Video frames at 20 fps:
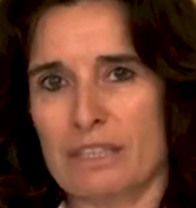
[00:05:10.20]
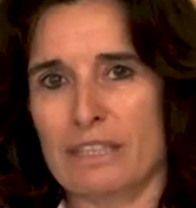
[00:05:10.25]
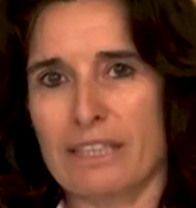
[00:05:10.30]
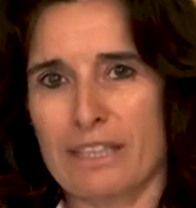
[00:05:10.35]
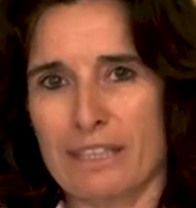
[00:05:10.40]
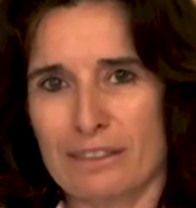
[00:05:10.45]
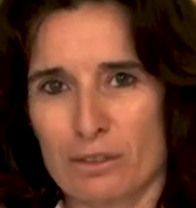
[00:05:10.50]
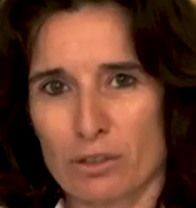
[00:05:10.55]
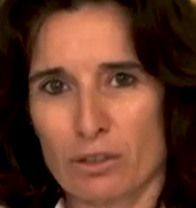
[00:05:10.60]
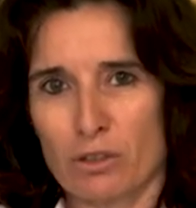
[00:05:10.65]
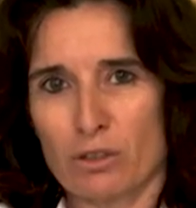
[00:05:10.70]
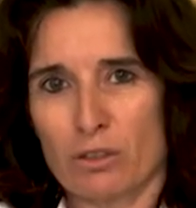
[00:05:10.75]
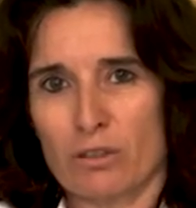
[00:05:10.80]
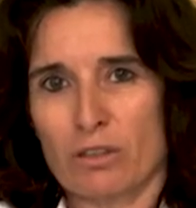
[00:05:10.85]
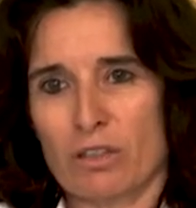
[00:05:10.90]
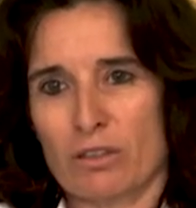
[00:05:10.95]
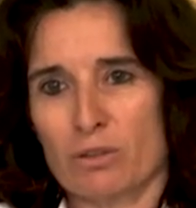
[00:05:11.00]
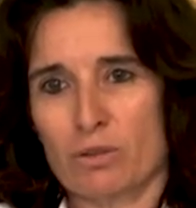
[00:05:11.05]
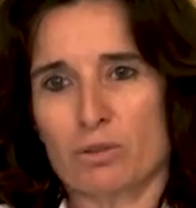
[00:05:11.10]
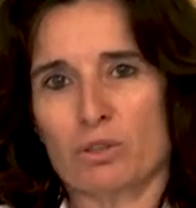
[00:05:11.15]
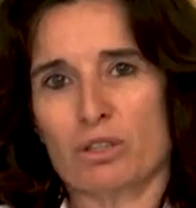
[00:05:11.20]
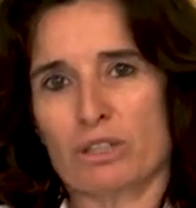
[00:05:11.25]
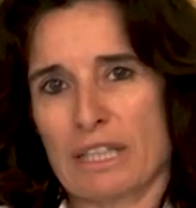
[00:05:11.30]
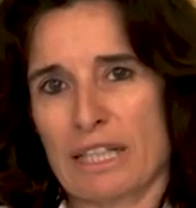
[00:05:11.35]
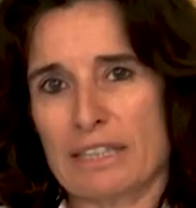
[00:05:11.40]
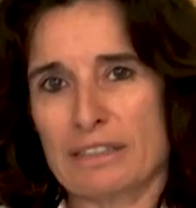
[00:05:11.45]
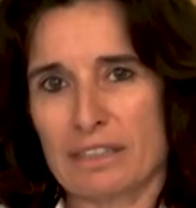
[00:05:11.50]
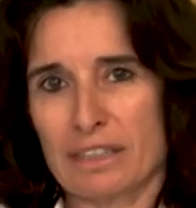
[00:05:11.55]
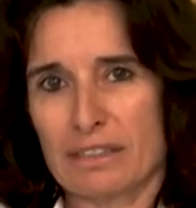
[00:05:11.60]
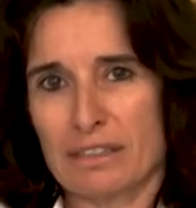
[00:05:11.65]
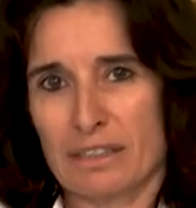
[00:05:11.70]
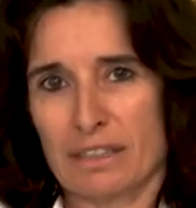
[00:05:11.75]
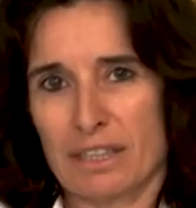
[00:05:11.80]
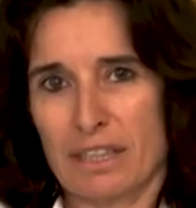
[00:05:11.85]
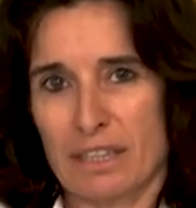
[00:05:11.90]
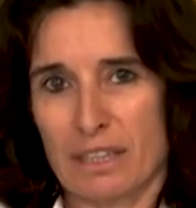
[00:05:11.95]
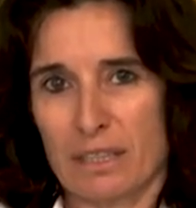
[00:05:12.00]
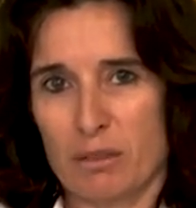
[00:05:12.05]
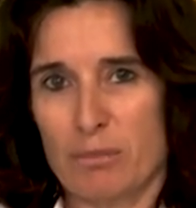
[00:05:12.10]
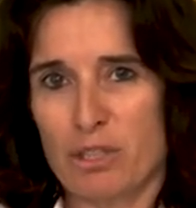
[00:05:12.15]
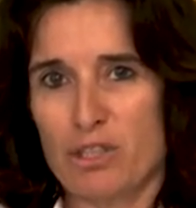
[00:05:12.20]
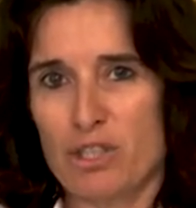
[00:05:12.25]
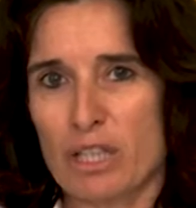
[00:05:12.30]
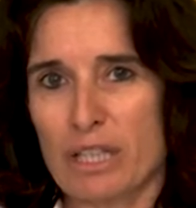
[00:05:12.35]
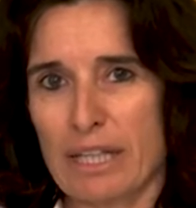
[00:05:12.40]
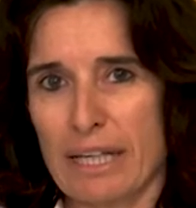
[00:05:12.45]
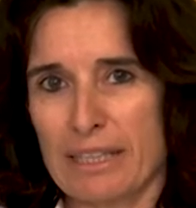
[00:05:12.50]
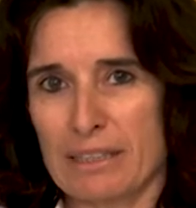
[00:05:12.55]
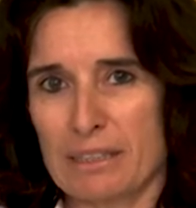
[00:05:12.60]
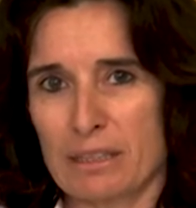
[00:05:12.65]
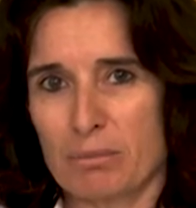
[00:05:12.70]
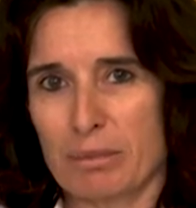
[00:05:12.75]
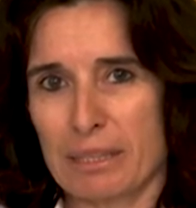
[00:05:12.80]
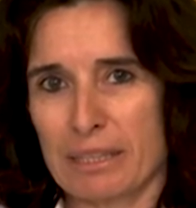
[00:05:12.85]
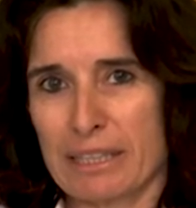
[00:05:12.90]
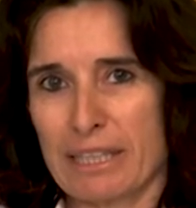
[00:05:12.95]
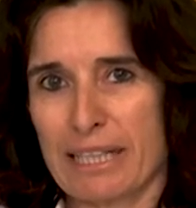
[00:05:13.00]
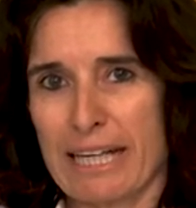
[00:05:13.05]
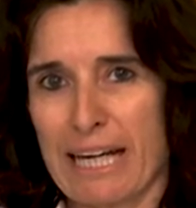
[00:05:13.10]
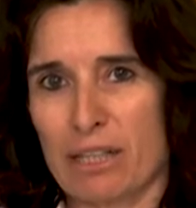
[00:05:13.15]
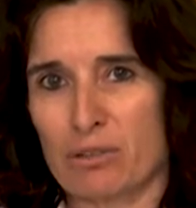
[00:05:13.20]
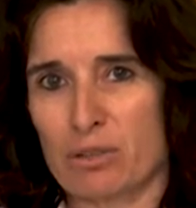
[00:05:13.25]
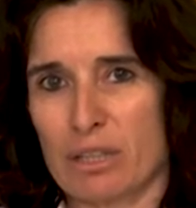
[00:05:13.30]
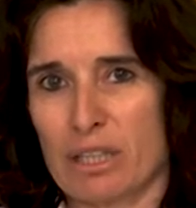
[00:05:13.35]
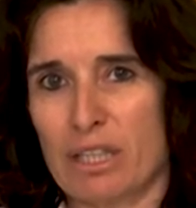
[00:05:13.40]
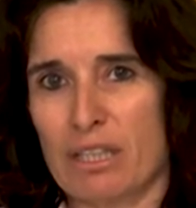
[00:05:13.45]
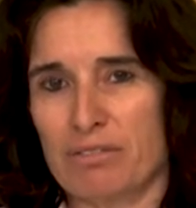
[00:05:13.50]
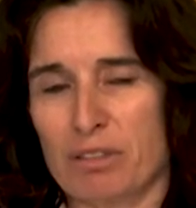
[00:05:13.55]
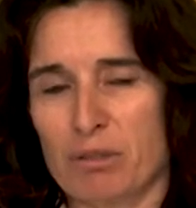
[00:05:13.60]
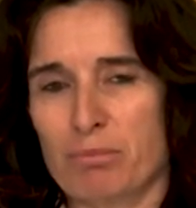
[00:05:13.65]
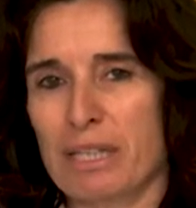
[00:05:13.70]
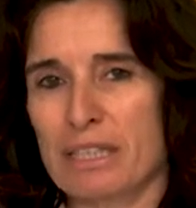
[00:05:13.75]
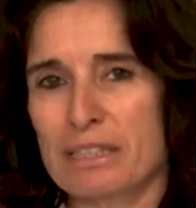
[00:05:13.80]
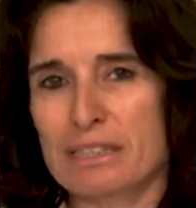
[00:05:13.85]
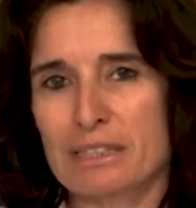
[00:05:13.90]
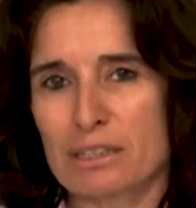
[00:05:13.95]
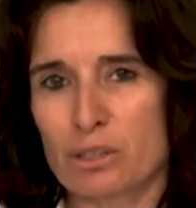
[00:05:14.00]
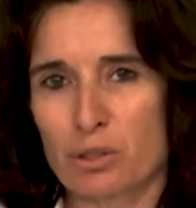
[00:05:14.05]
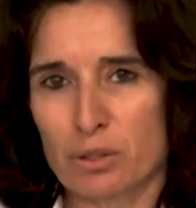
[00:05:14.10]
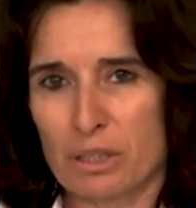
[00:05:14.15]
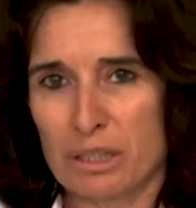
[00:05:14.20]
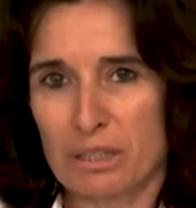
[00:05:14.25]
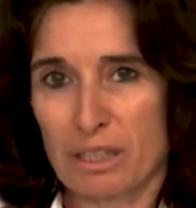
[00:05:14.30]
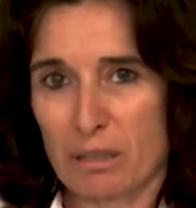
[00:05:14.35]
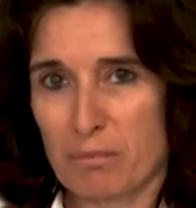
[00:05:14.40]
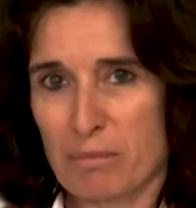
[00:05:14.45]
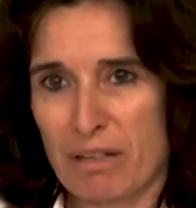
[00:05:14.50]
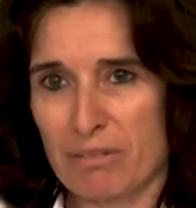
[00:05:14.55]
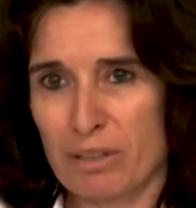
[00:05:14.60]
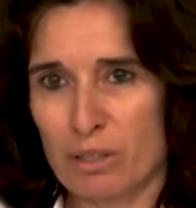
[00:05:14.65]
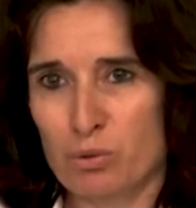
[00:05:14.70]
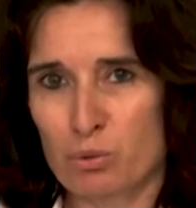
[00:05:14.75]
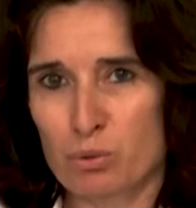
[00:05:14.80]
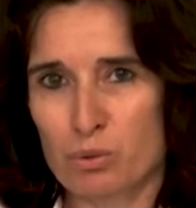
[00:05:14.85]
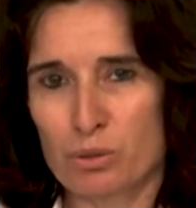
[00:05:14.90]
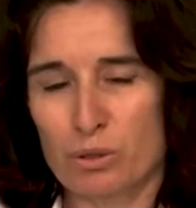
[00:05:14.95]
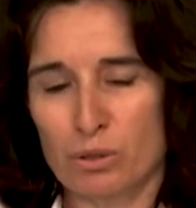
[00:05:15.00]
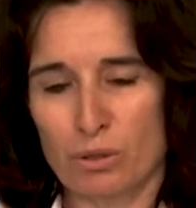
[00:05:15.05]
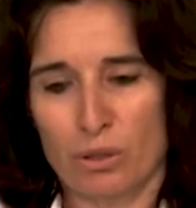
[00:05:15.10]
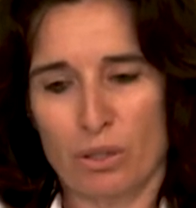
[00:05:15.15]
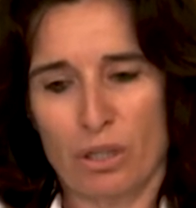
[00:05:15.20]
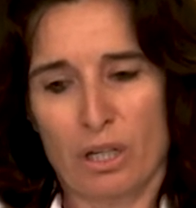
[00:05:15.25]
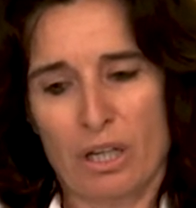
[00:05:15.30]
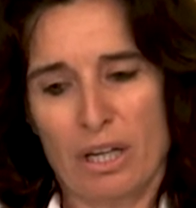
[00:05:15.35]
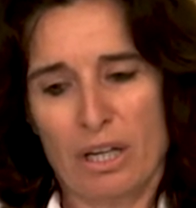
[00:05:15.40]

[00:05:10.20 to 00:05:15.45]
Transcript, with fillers: dietro e loro erano costretti a tenere le biciclette perché a causa delle vibrazioni tremava tutto.